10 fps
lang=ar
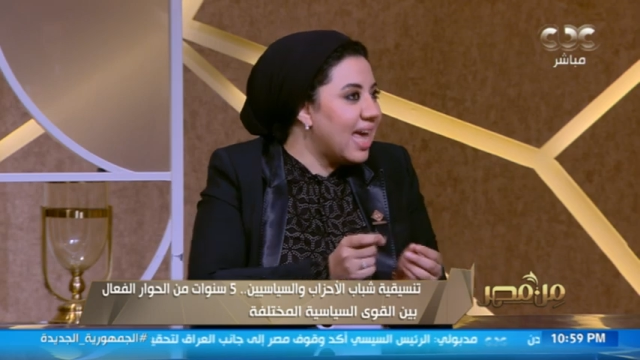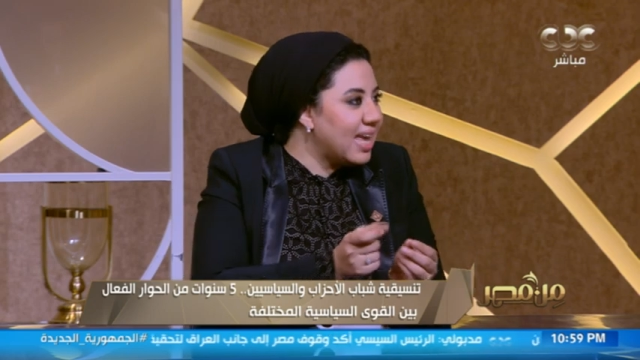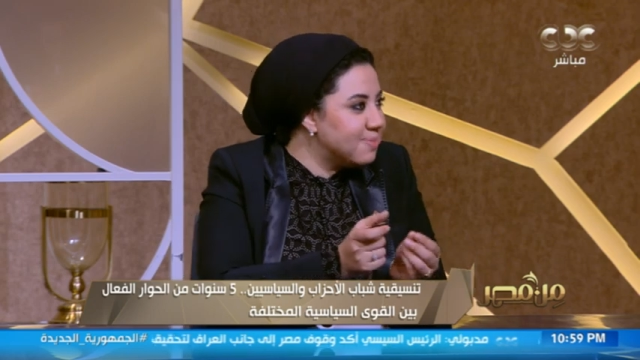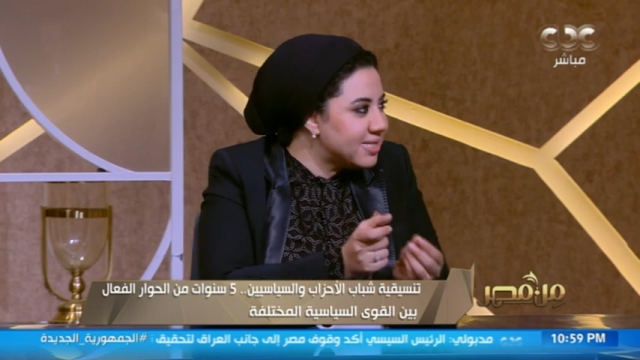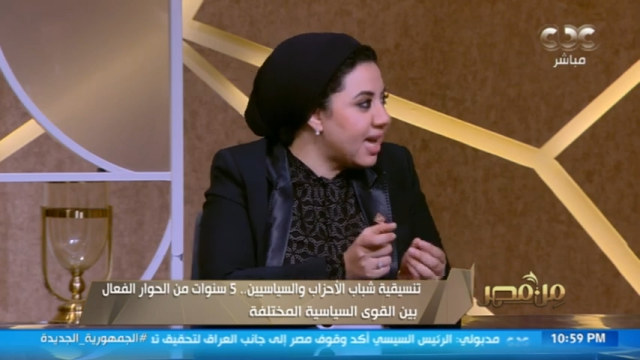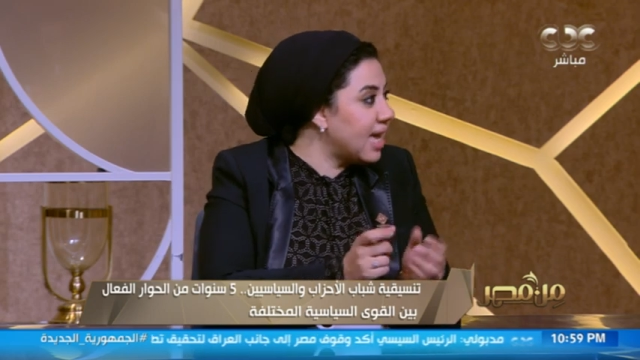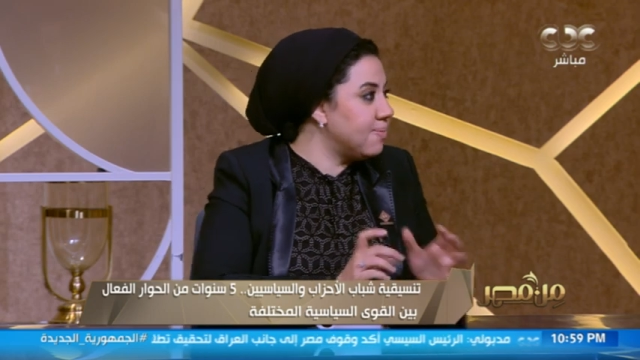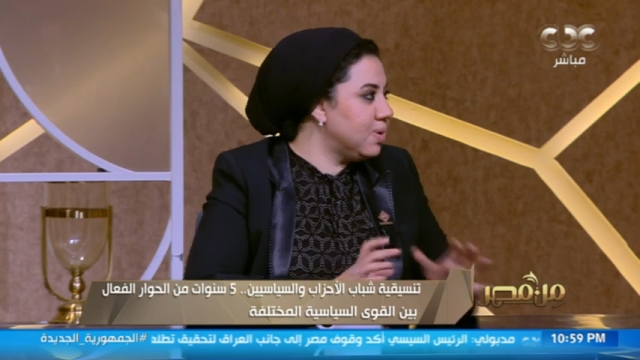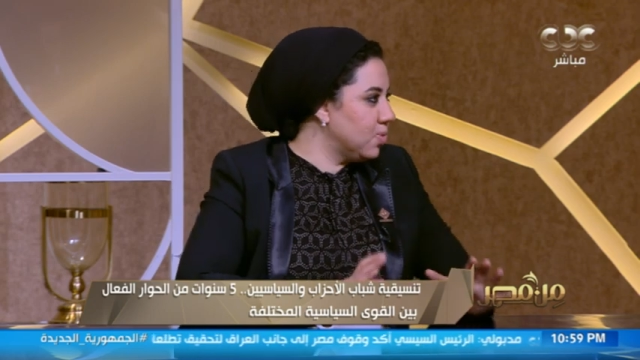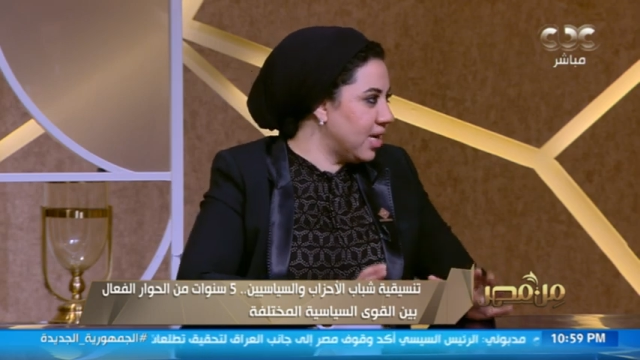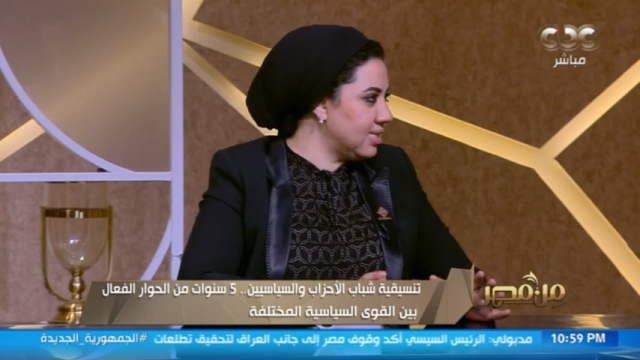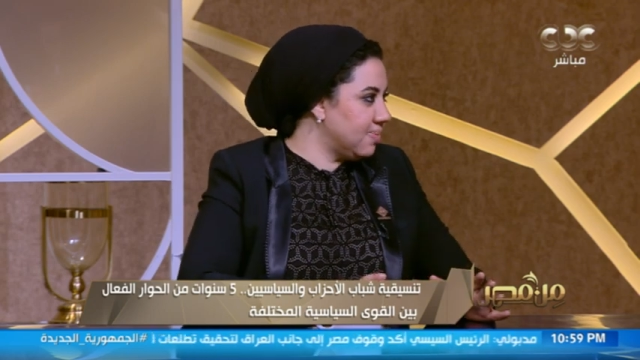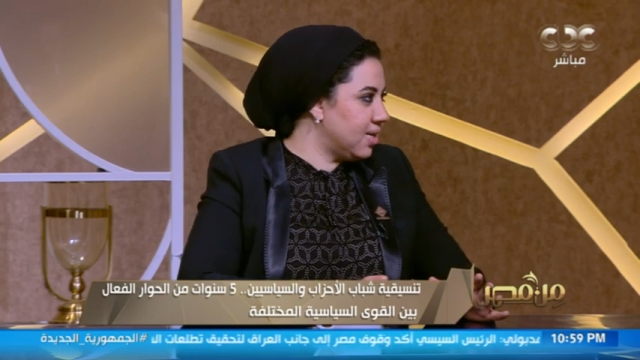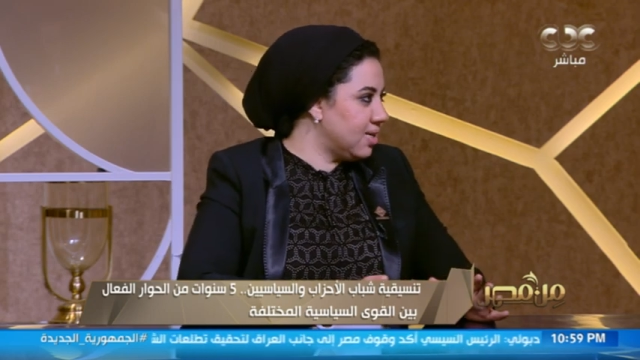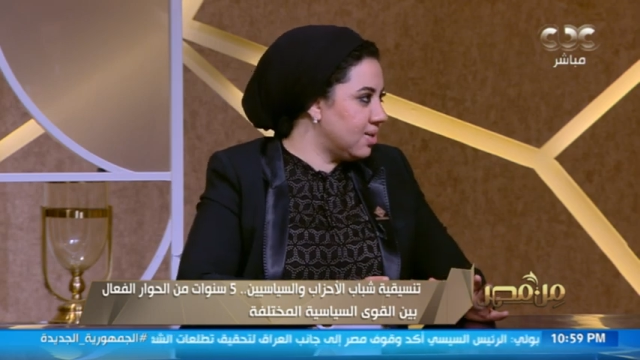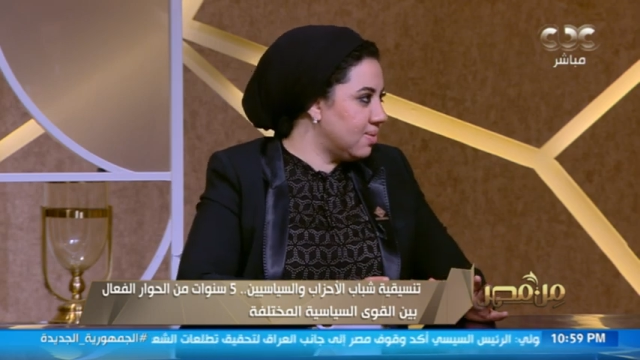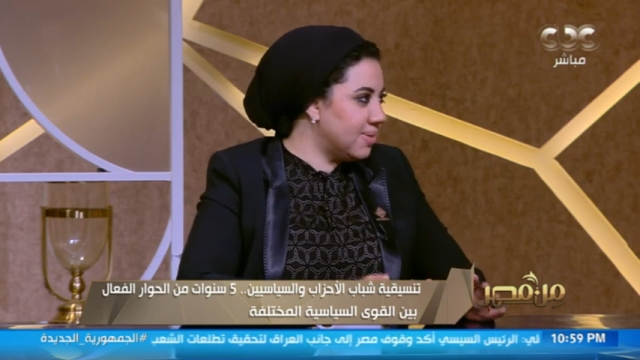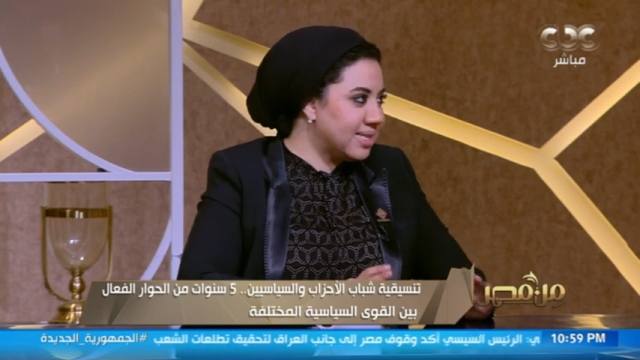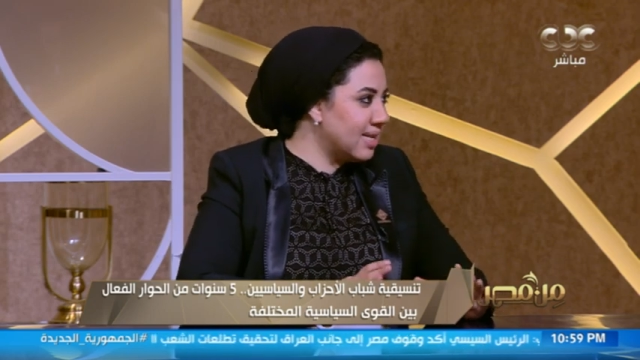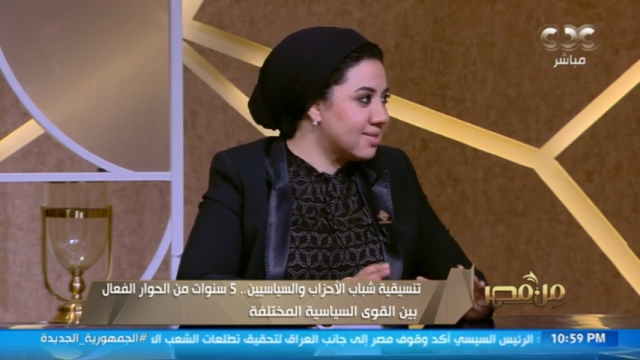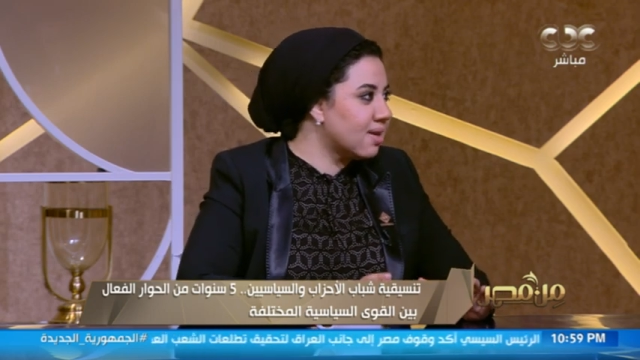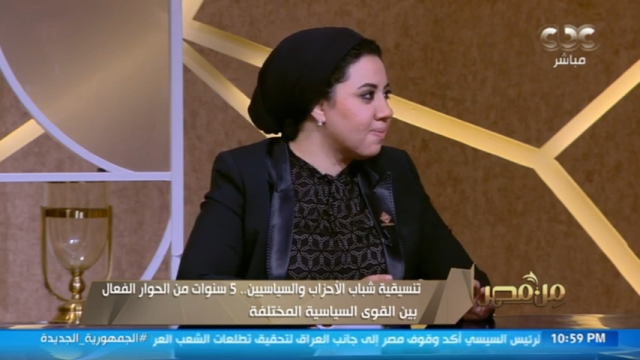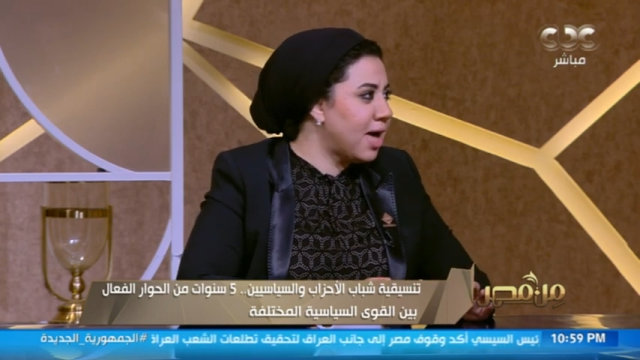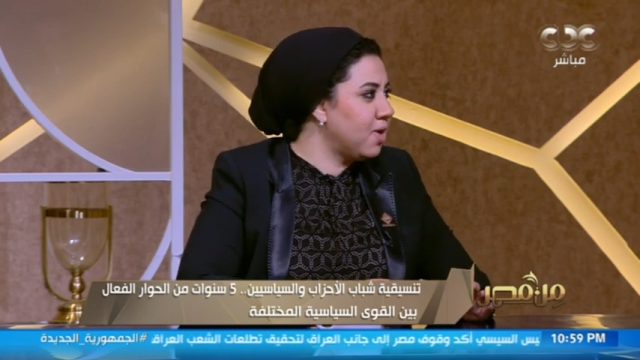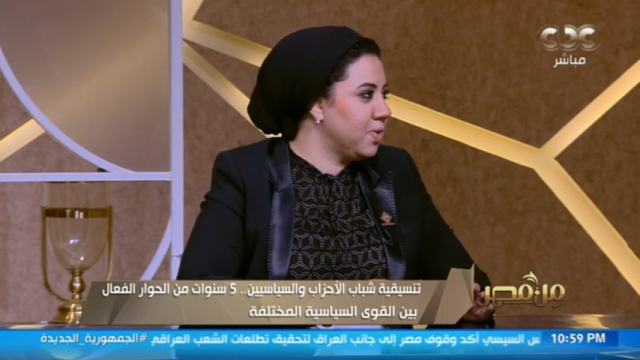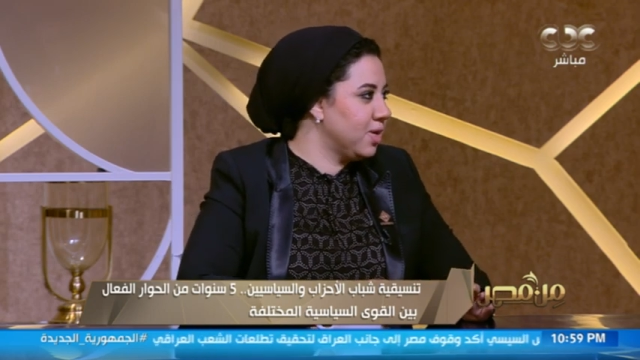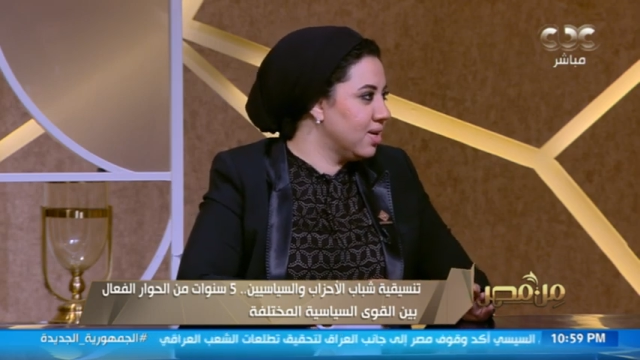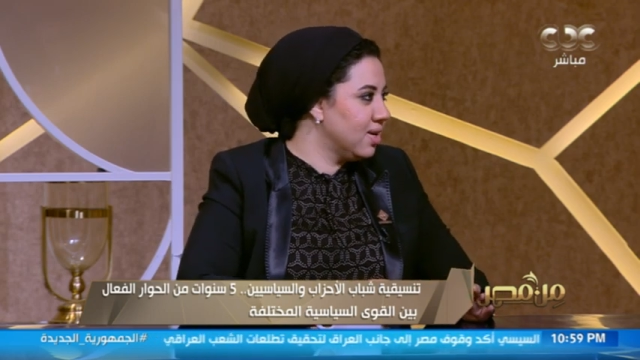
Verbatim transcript: نلاقي مساحه بالمناسبه المساله دي صعبه قوي